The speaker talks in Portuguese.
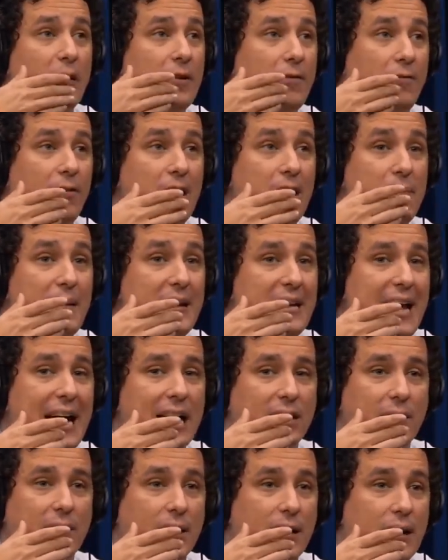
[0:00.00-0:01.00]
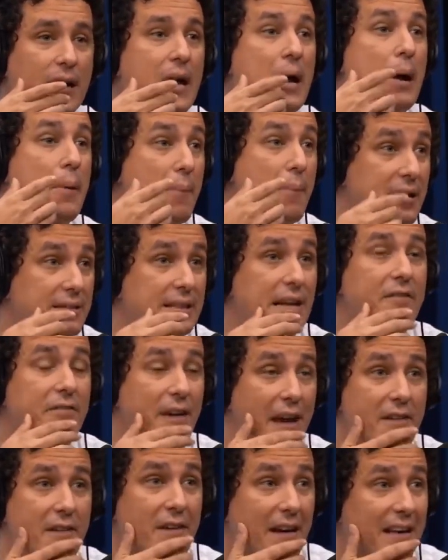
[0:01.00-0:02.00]
Felipe Neto, mas é,
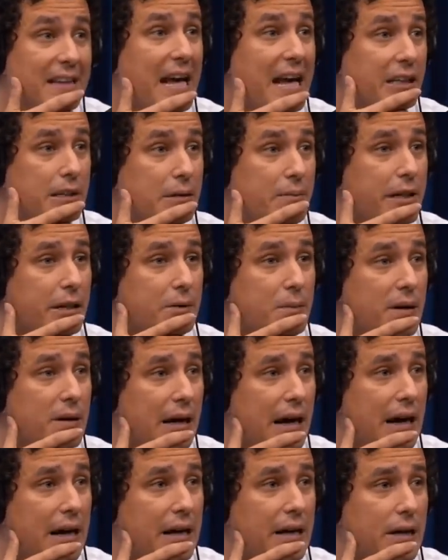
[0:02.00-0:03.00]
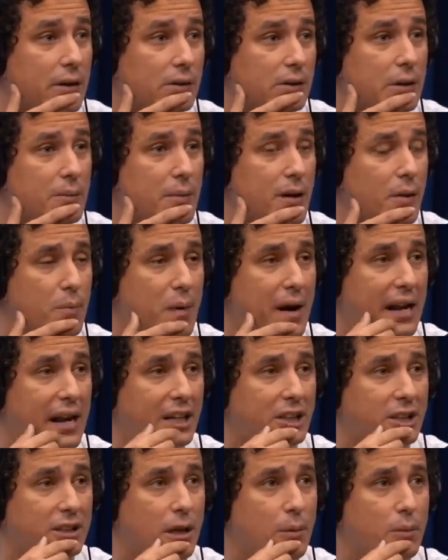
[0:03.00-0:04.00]
é verdade mesmo, cara. Eu tenho uma, uma
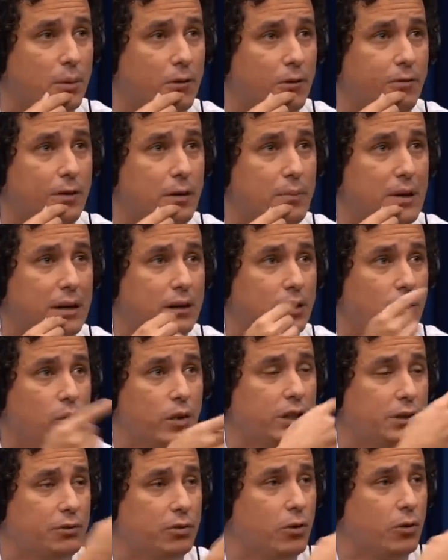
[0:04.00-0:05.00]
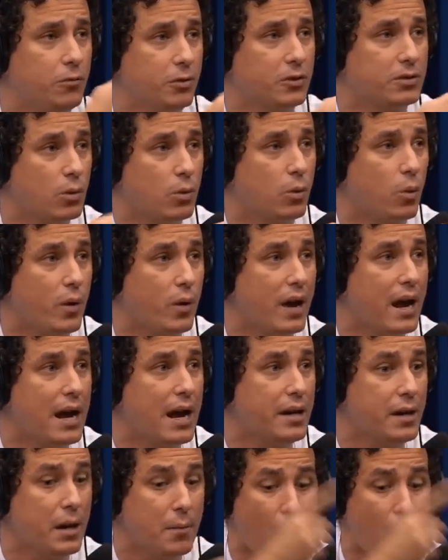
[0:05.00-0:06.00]
gratidão porque o Felipe Neto, eu nunca tive confusão com
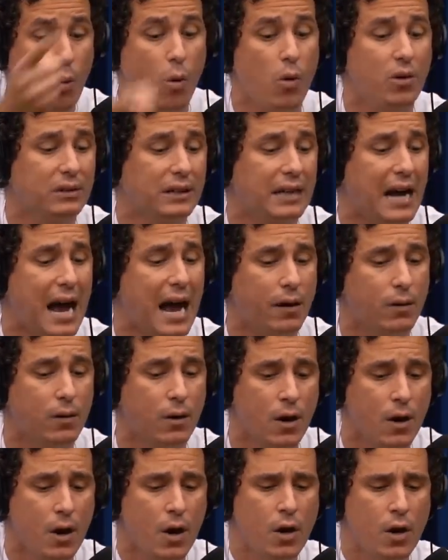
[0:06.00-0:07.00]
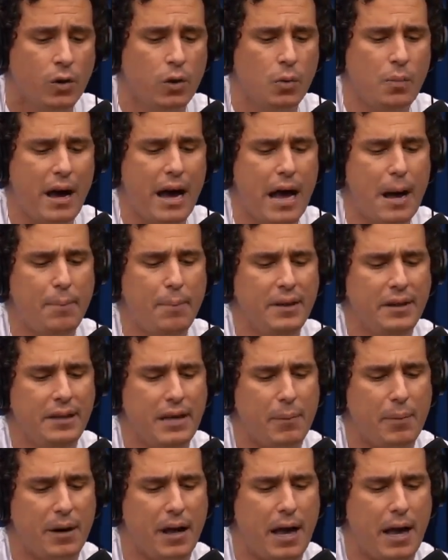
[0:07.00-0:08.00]
ele, e ao é contrário, numa época em que
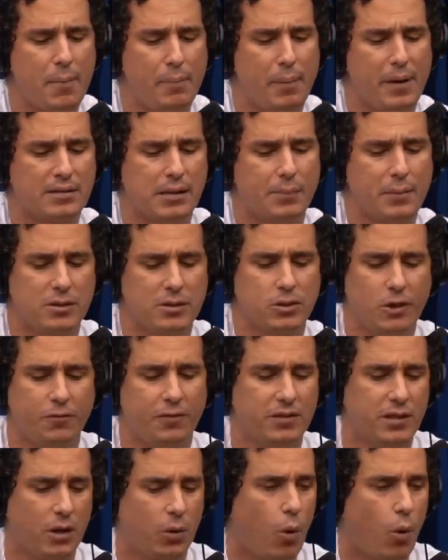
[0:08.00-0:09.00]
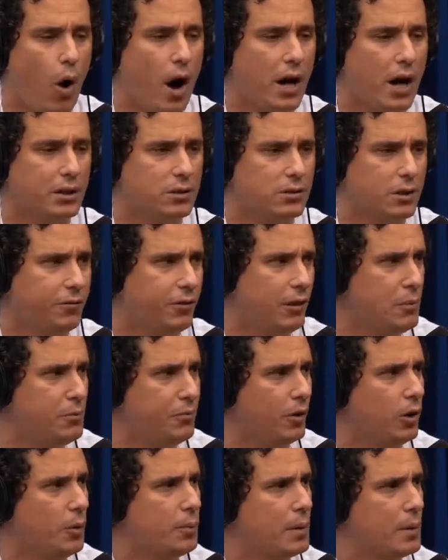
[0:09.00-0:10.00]
a, a precisou fazer cortes, o Felipe
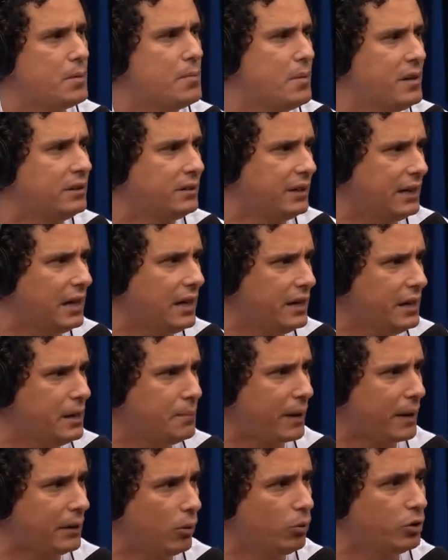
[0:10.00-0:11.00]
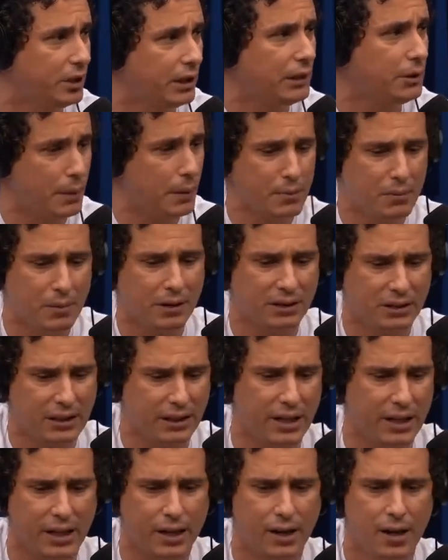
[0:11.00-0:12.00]
falou para mim, manter ali, para dar um jeito para me
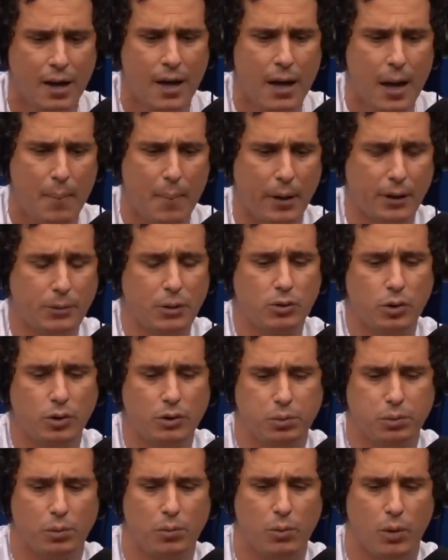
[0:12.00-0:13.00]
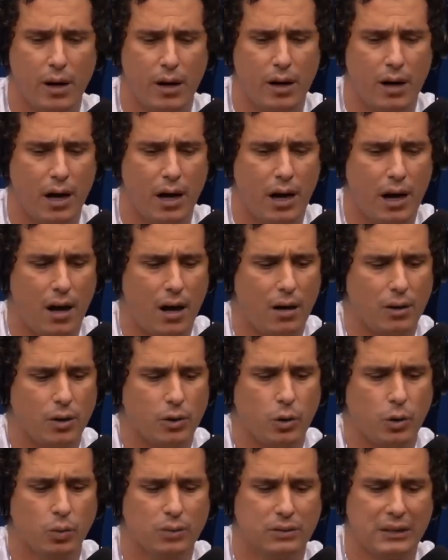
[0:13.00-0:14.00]
manter, para as pessoas é,
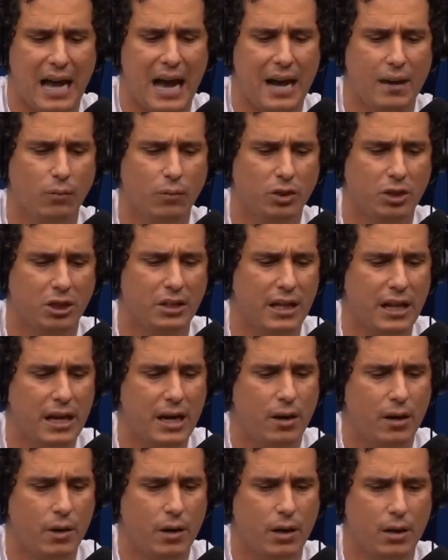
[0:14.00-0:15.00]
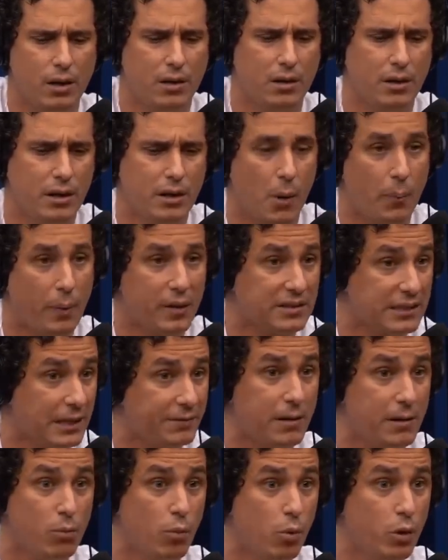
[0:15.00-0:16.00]
juntarem um dinheiro. E, e, eu
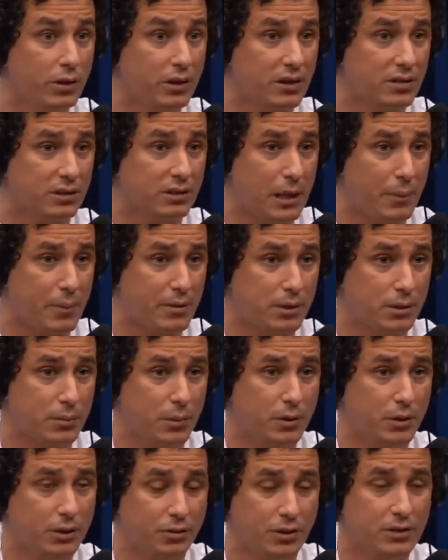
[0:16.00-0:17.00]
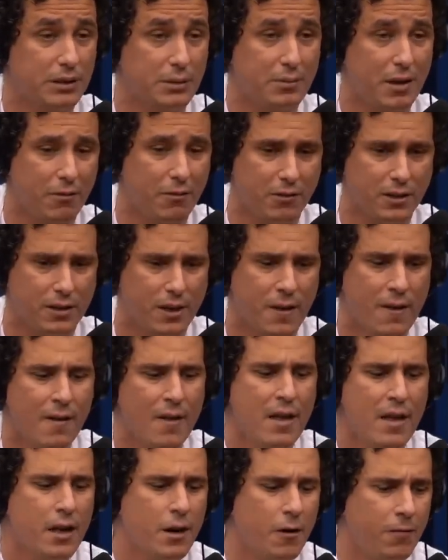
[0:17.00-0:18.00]
precisava muito, assim, tá passando um momento difícil da minha vida.
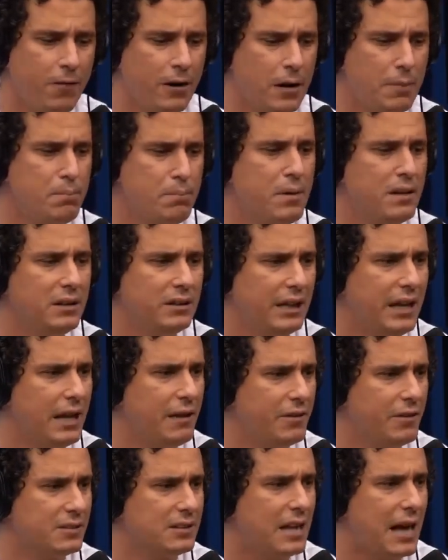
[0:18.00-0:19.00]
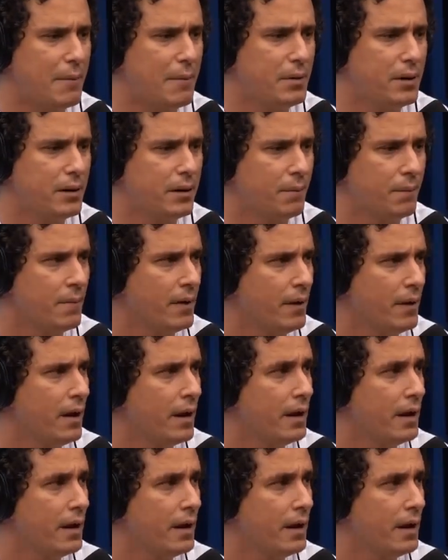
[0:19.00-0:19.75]
E o Felipe manteve, sabe? Ah, da hora demais. Isso. E